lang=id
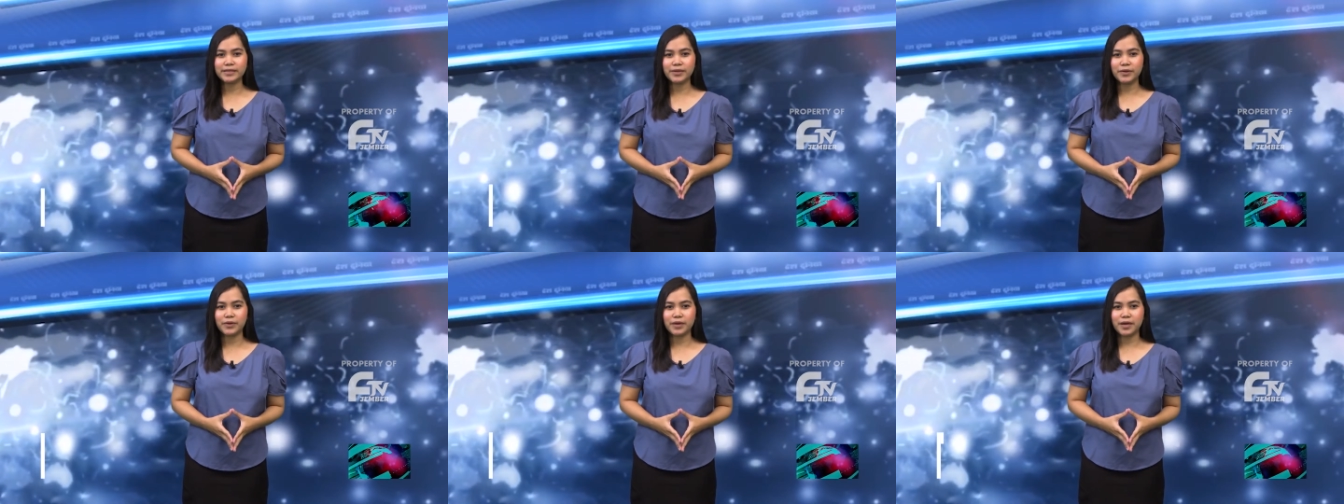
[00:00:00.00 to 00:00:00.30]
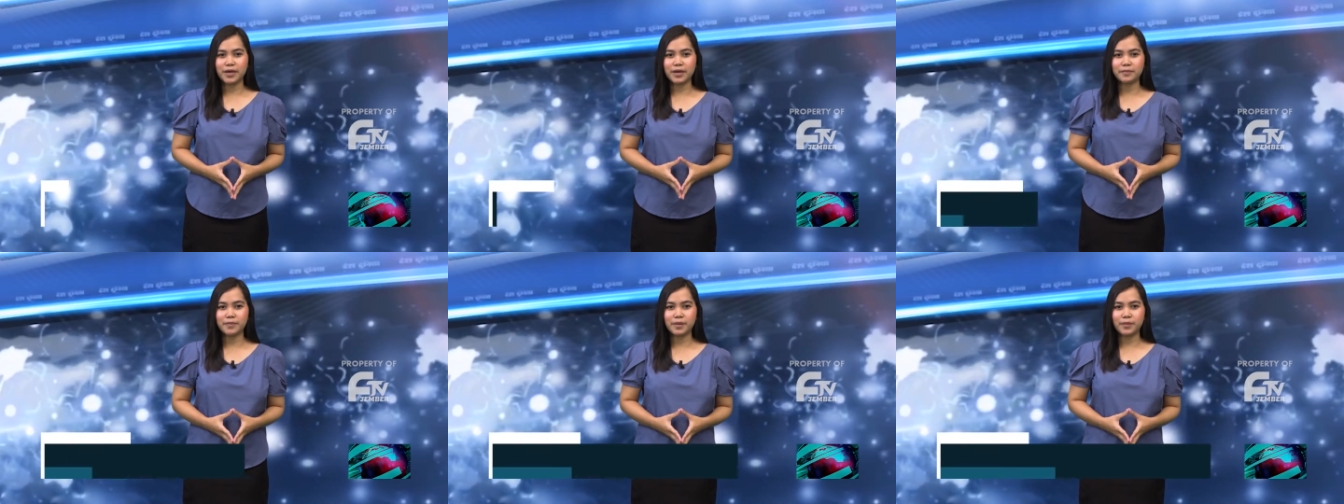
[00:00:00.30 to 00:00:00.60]

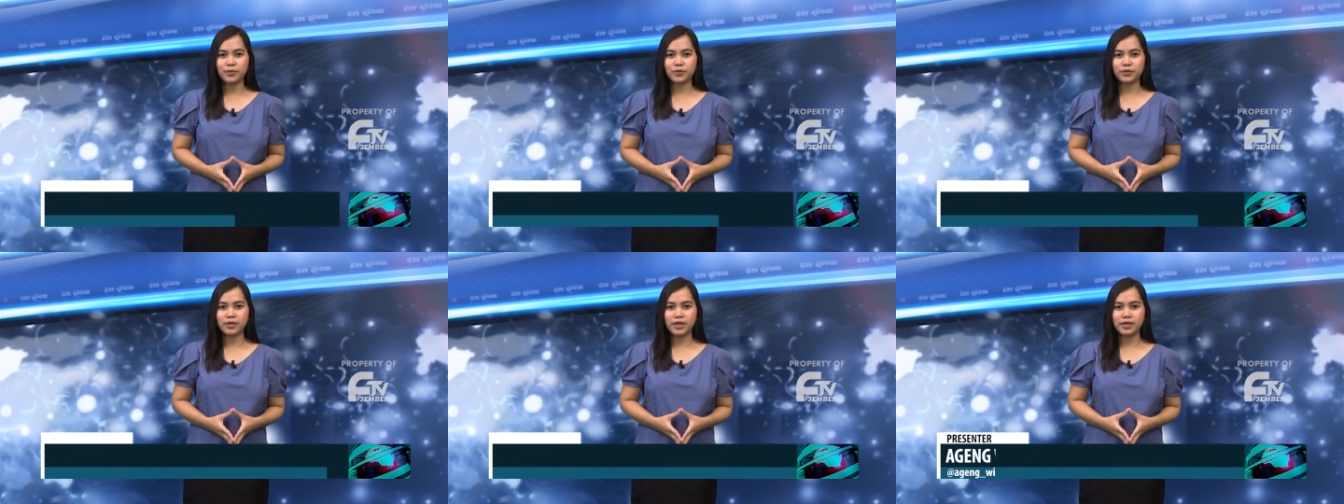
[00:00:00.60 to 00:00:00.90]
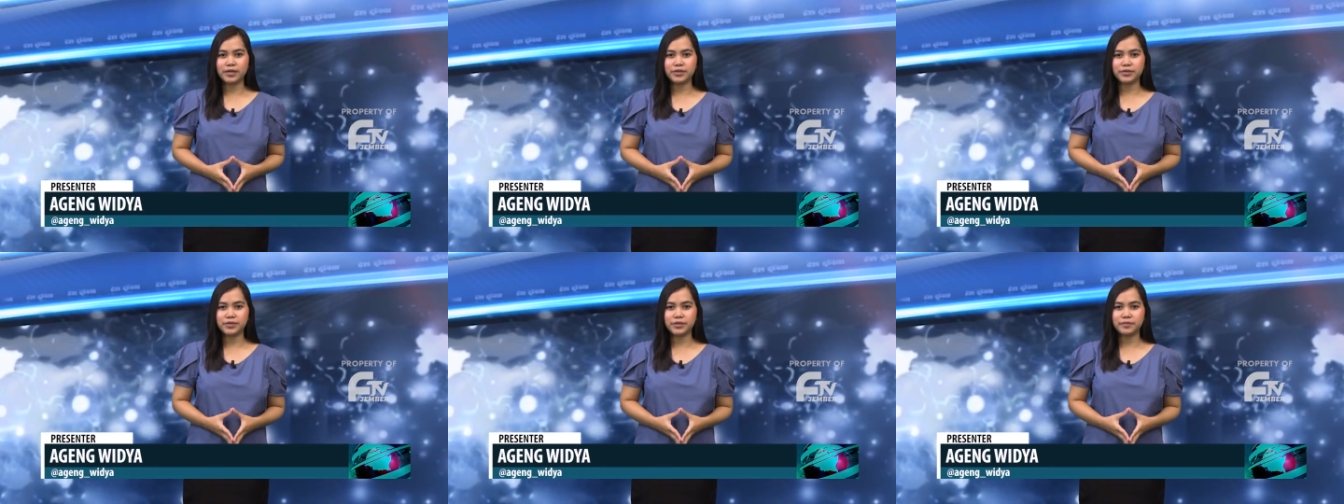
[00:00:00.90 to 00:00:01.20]
seorang
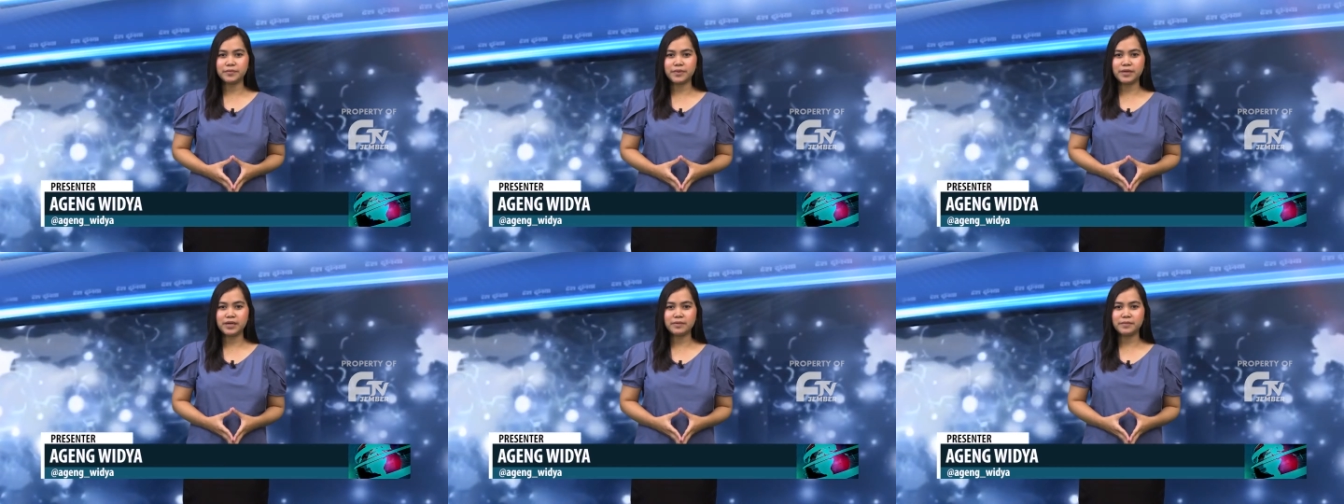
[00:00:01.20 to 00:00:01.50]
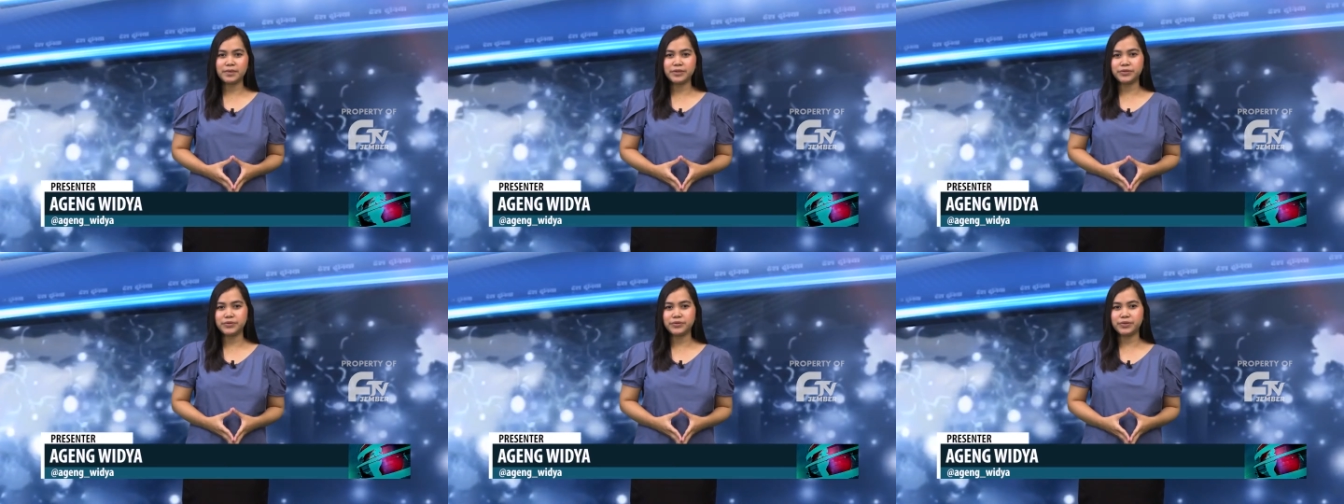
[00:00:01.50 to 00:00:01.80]
pemuda di Jember
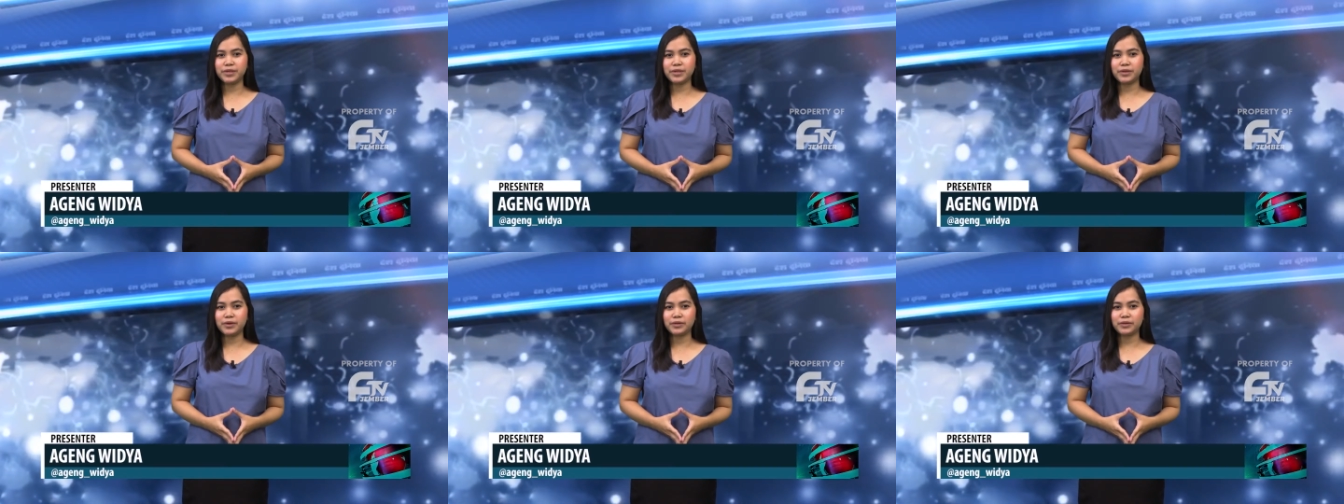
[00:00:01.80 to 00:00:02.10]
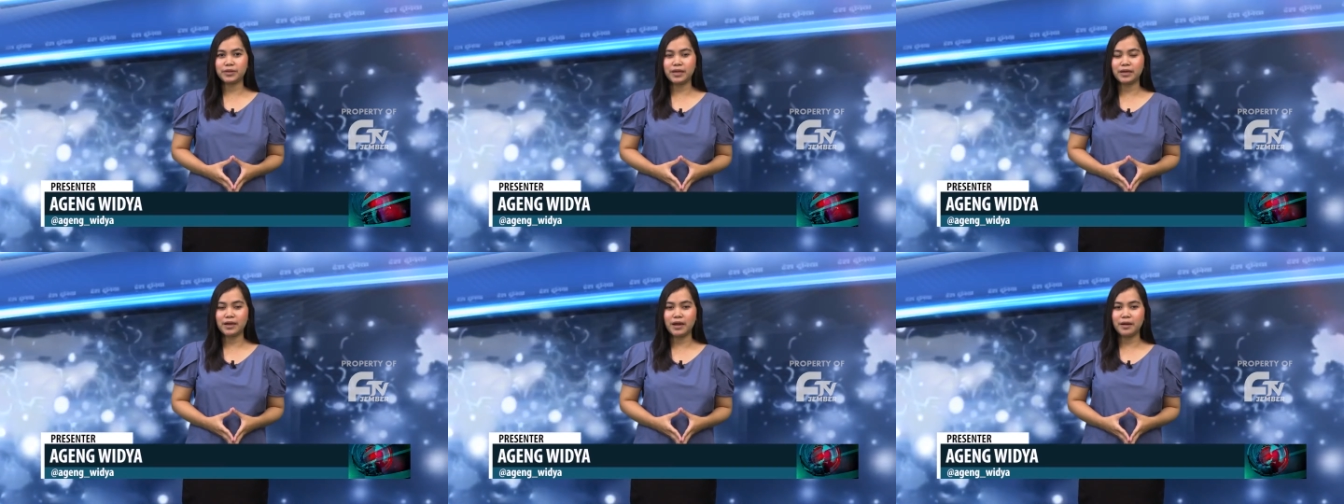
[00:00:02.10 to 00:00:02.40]
mencuri
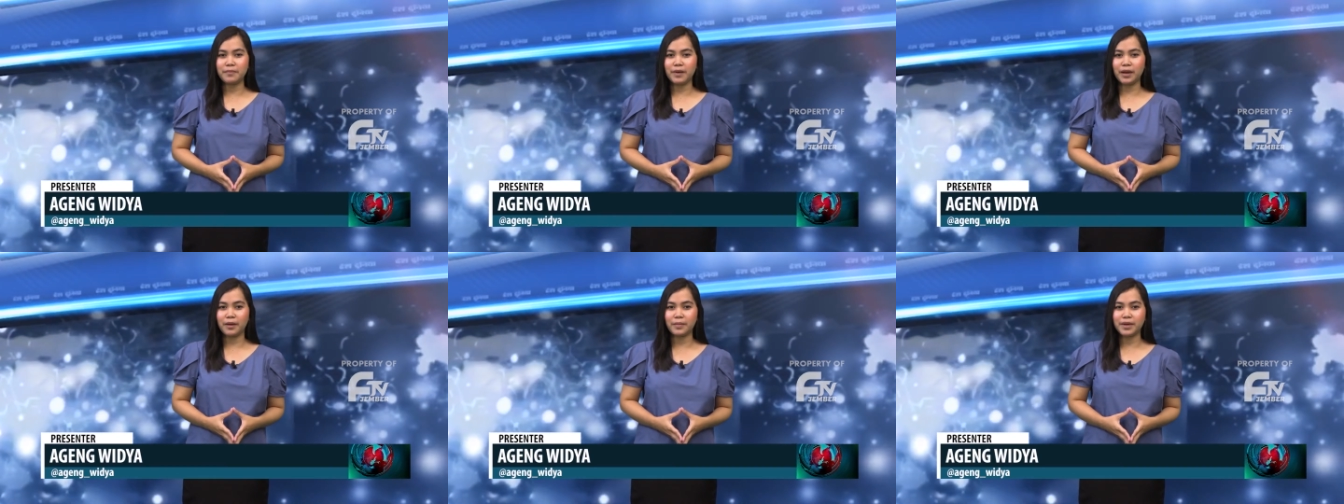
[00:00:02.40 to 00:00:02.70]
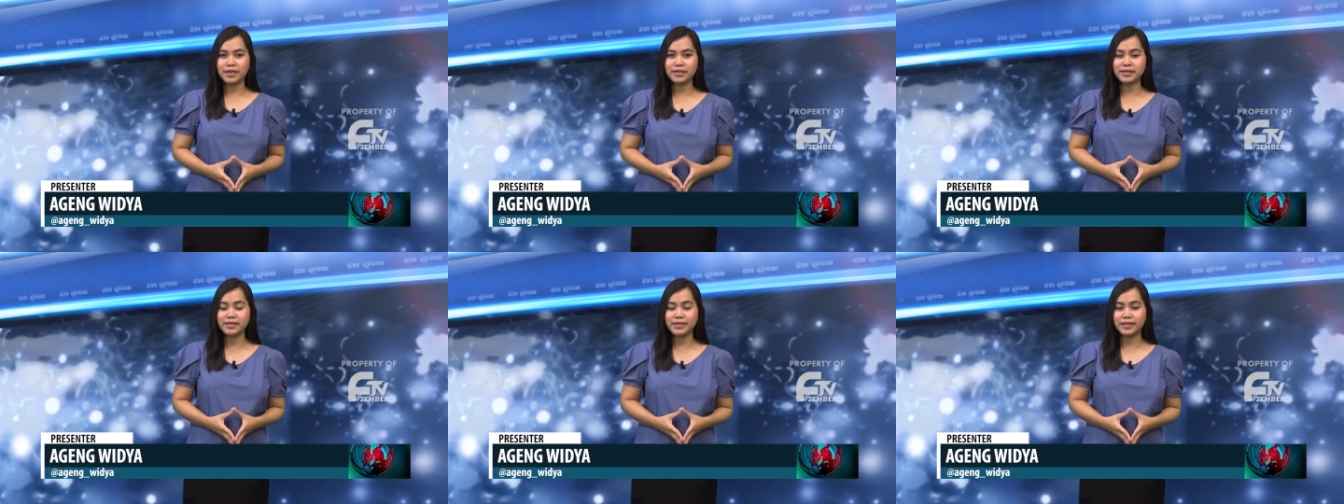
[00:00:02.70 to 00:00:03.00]
kotak amal
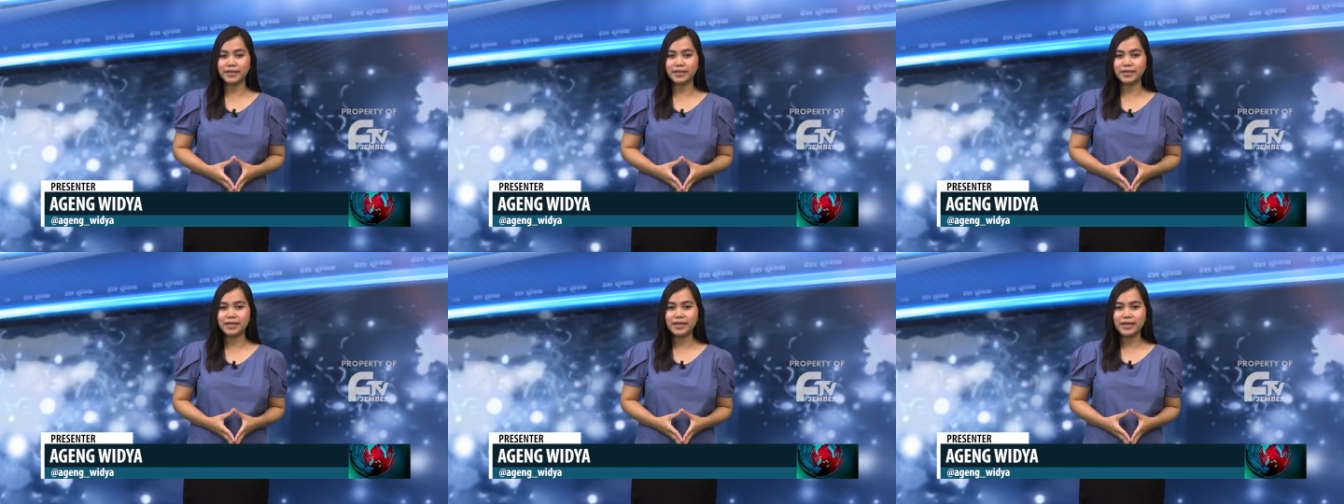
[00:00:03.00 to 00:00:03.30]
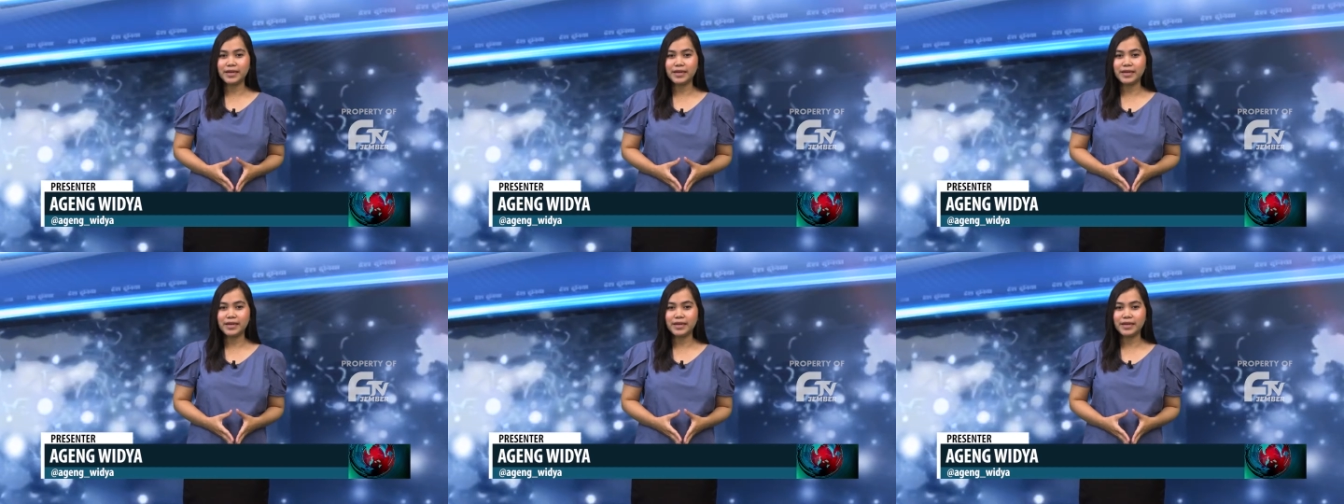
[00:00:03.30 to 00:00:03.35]
masjid.